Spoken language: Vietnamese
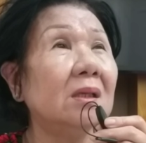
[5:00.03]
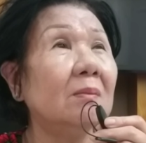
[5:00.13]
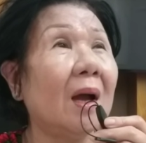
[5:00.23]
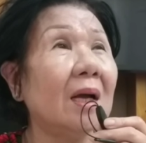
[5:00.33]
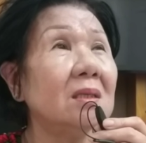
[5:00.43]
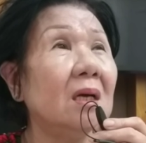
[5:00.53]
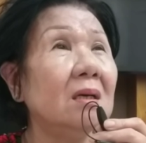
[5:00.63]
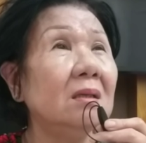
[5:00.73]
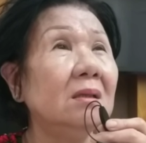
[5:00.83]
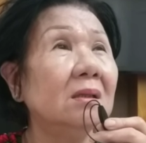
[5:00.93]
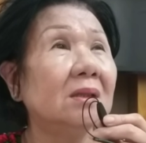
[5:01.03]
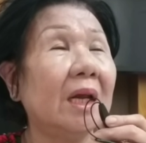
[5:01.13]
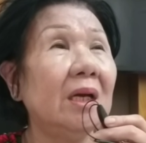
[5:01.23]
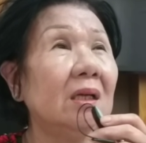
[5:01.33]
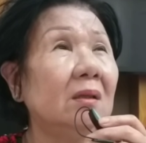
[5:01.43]
cho bà, sơn
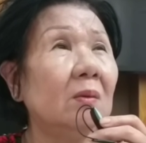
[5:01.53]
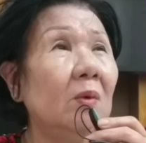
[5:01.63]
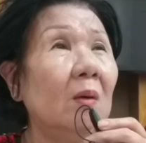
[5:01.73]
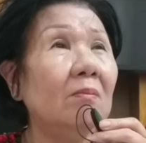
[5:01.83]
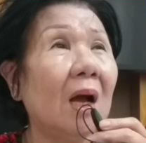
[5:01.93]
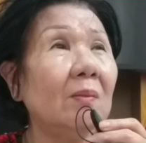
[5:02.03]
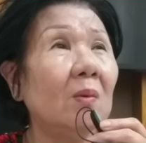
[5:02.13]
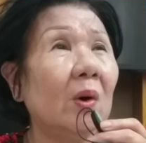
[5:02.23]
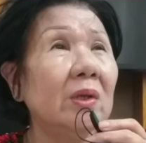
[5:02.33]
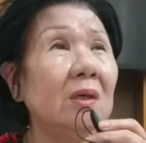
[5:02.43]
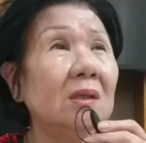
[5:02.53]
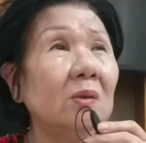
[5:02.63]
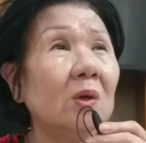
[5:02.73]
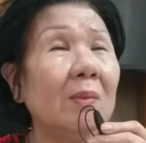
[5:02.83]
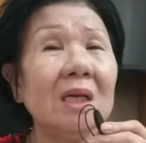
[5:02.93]
này tùm lum, bà mới bồi dưỡng
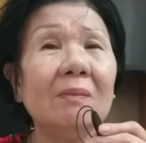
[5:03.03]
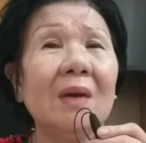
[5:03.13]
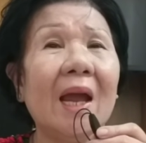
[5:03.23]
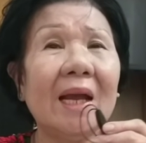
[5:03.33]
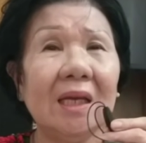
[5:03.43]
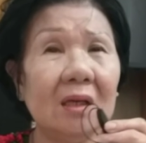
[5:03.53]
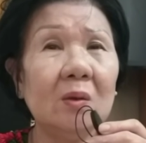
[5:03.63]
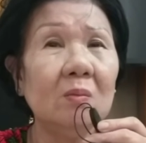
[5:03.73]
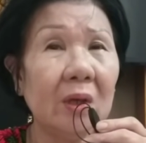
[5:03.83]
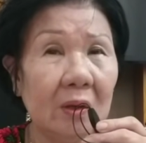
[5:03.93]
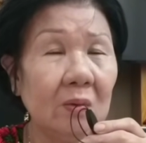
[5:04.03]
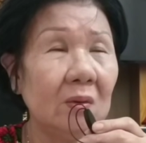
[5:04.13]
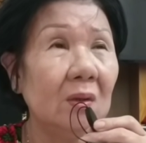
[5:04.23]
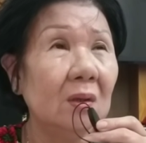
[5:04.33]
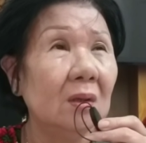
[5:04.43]
đâu cho mấy trăm ngàn gì đó tôi không hiểu.
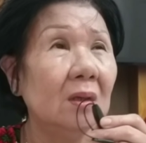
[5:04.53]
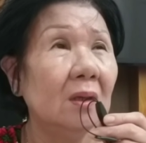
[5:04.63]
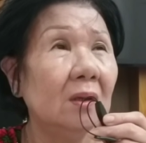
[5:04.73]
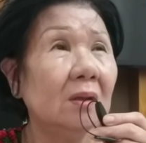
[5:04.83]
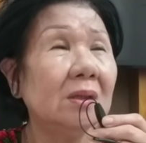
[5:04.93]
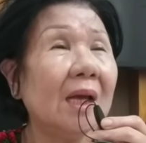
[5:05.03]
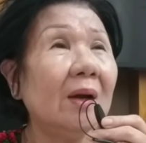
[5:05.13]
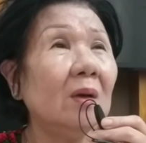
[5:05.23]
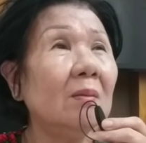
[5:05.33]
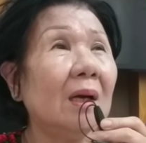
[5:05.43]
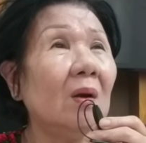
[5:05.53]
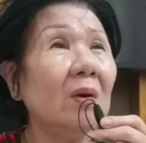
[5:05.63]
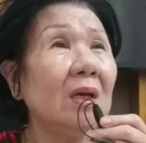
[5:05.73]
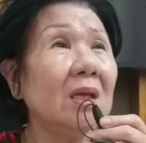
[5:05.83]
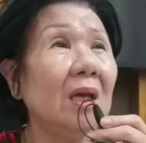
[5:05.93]
Rồi sau đó bà
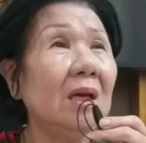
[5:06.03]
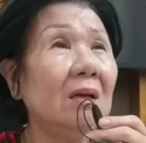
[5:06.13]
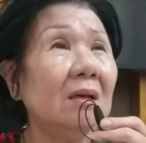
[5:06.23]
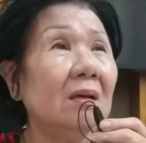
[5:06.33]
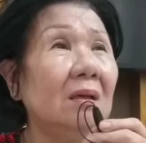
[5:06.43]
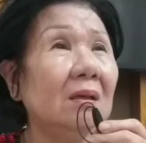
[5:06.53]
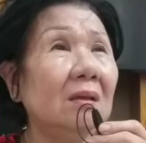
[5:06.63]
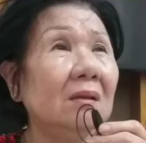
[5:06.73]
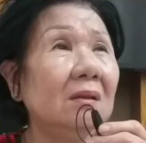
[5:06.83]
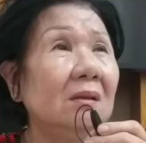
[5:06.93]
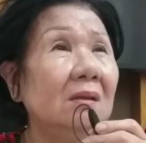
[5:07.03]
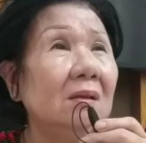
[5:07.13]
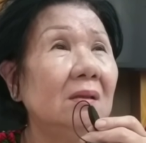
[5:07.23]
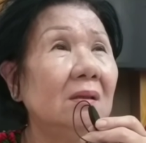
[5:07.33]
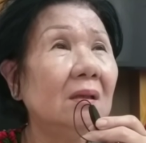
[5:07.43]
nói cái gì đó rồi
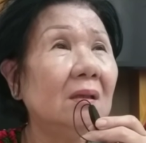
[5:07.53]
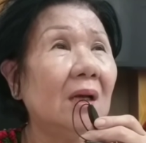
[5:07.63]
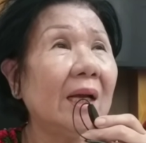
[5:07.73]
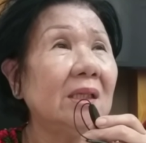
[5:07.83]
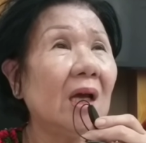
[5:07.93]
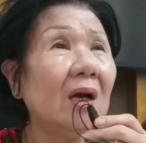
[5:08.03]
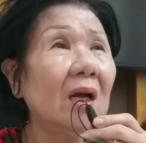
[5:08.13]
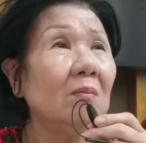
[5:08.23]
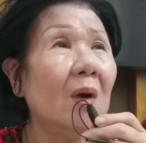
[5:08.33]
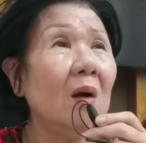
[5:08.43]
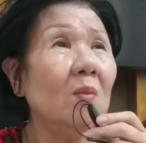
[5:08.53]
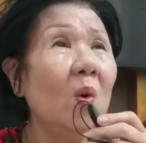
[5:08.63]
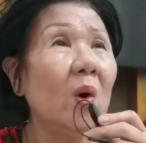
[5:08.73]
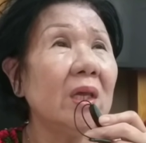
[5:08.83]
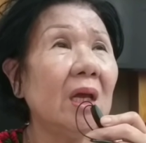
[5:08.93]
ăn chận, ăn bớt,
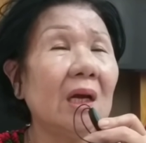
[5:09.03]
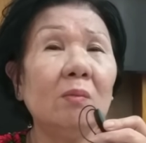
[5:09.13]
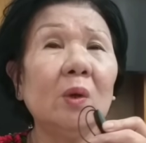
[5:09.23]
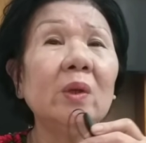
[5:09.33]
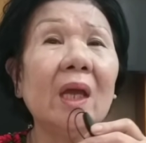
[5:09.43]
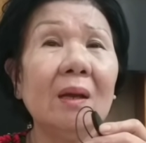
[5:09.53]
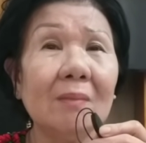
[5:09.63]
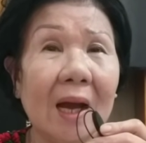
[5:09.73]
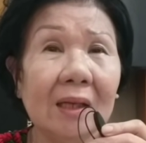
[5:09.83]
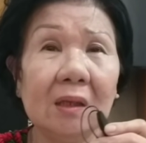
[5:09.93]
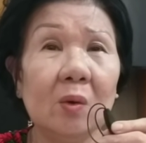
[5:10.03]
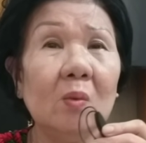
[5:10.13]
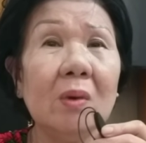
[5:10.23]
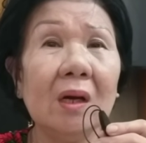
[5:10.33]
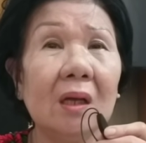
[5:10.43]
mua cái gì không thối tiền bả thì tôi
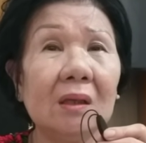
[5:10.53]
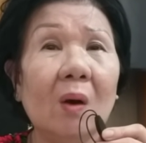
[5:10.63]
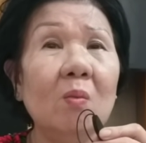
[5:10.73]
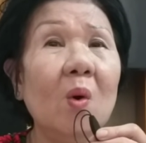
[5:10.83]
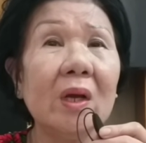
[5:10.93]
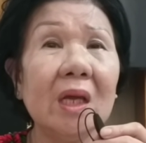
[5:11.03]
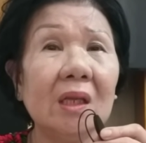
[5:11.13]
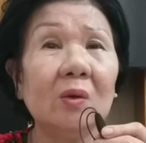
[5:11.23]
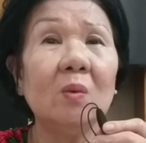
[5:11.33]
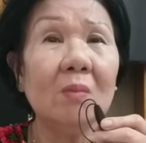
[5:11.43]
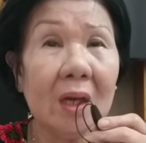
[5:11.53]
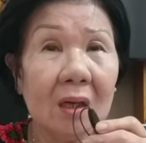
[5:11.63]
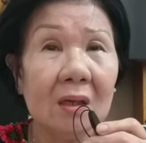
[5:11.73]
không biết, là thâu mua cái gì thì tôi không biết.